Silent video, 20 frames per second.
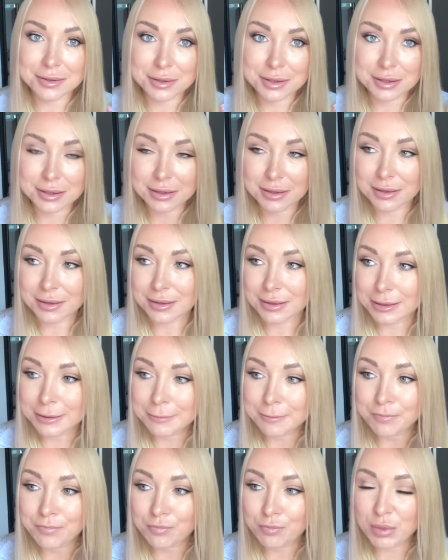
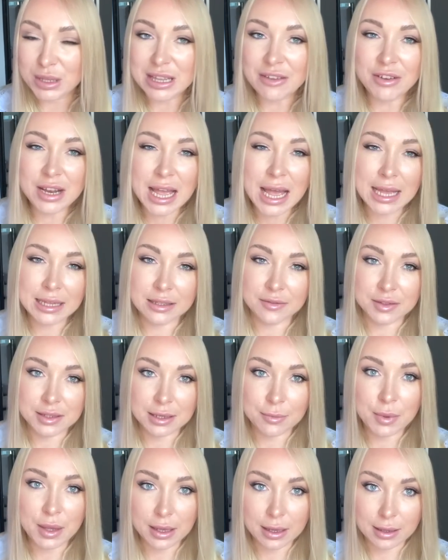э, подавляете в
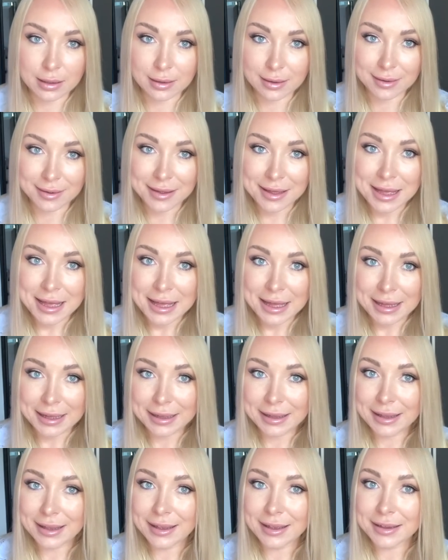себе это
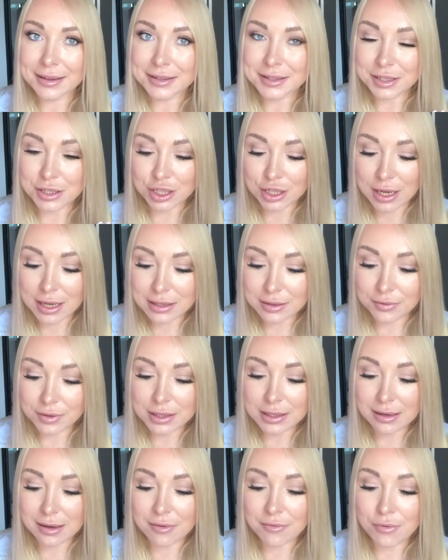и сейчас вы
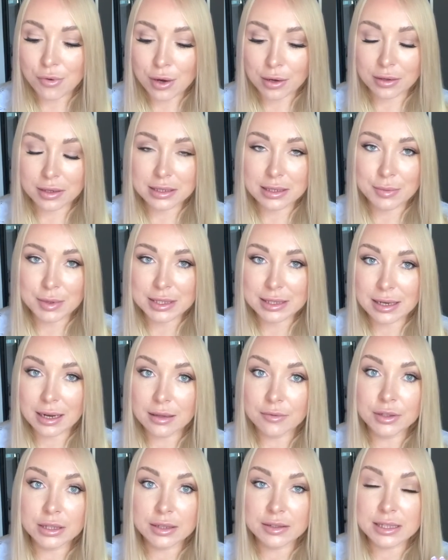некомфортно себя
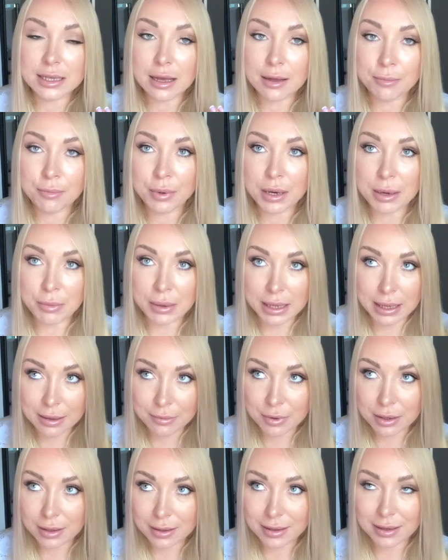стран... это вся
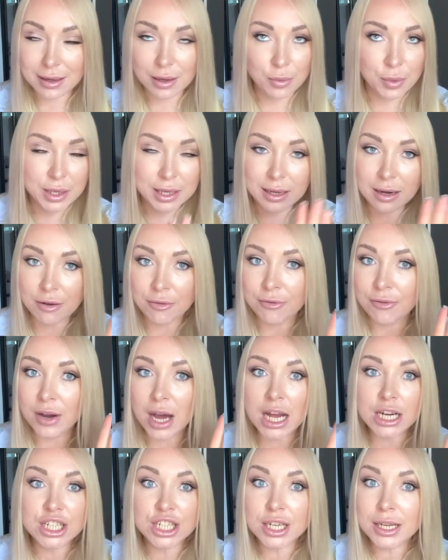проблема, как бы игра в
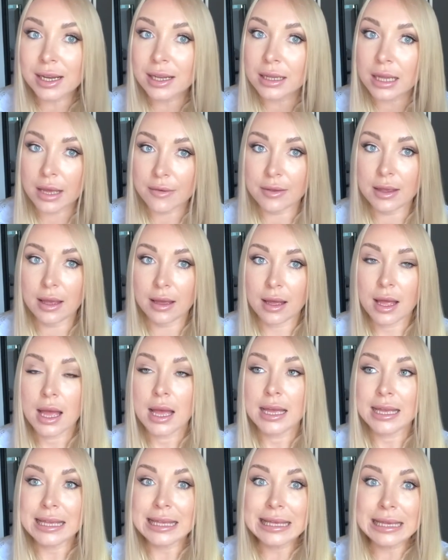вашей голове,
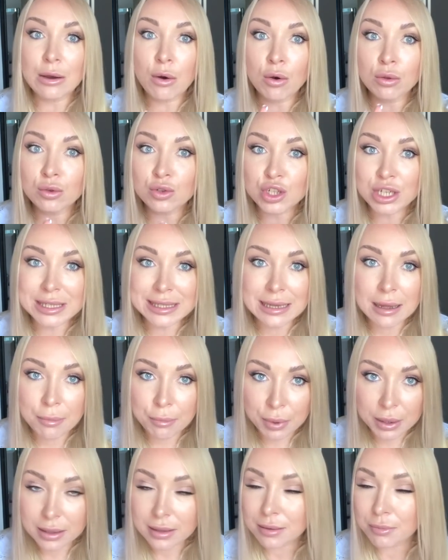и он уже
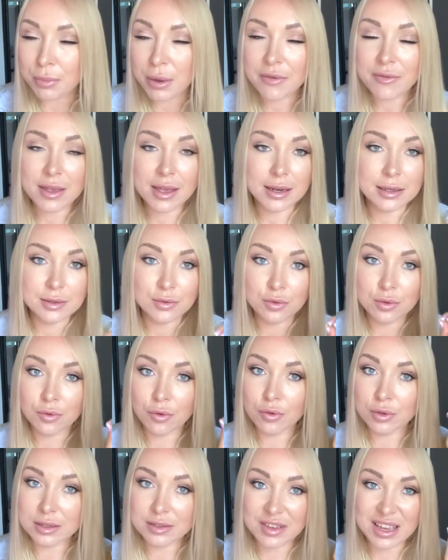забыл, поверьте, у него
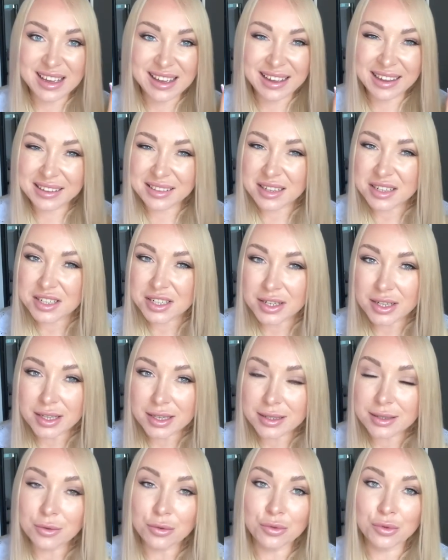он своей какой то
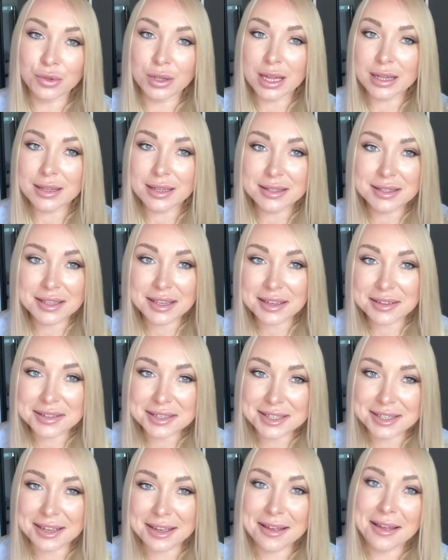жизнью он куда-то
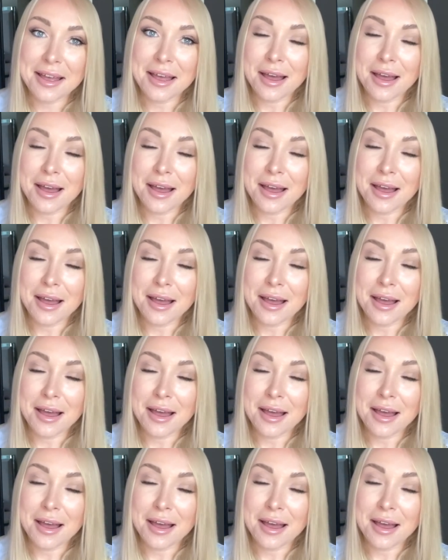делся,